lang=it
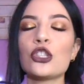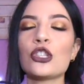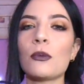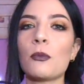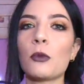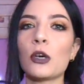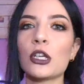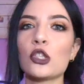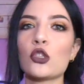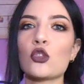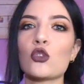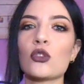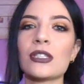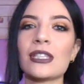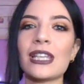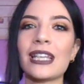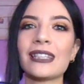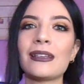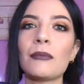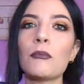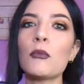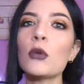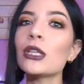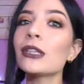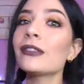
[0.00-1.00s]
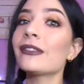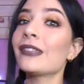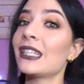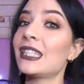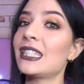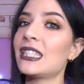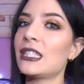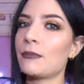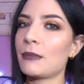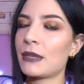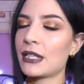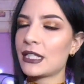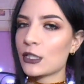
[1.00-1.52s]
diciamo che sono state
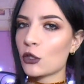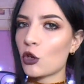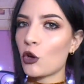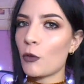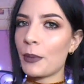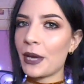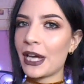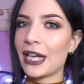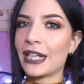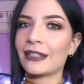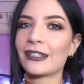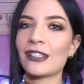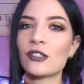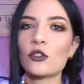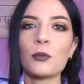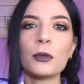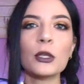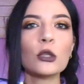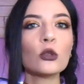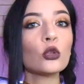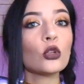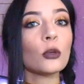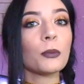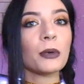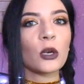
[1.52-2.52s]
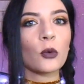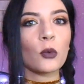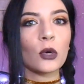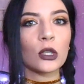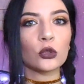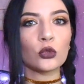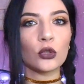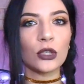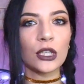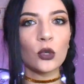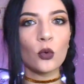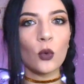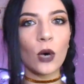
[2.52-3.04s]
moltissime scoperte, soprattutto per
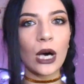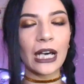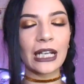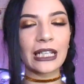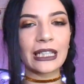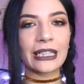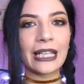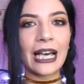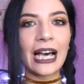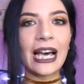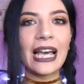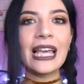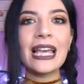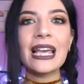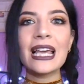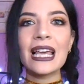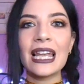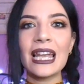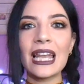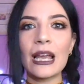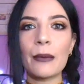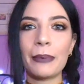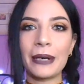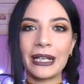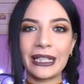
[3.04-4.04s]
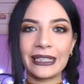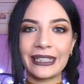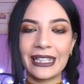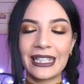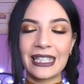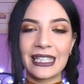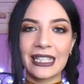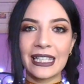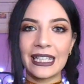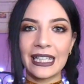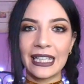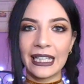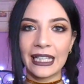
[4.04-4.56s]
quanto riguarda la parte
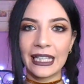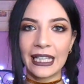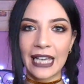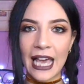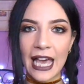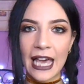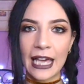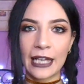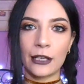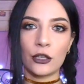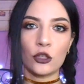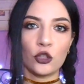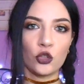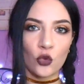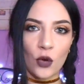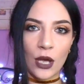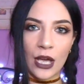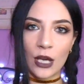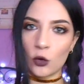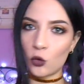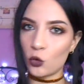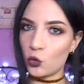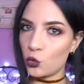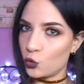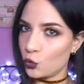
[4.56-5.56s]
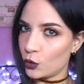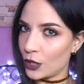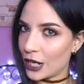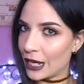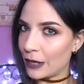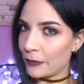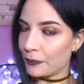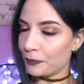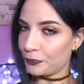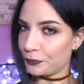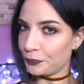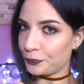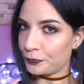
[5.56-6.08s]
skin care, cioè
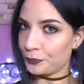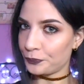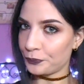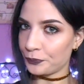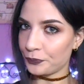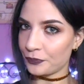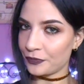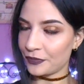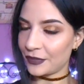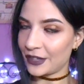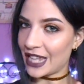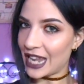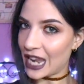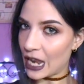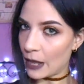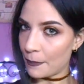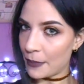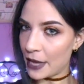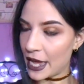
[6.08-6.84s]
cura mm, della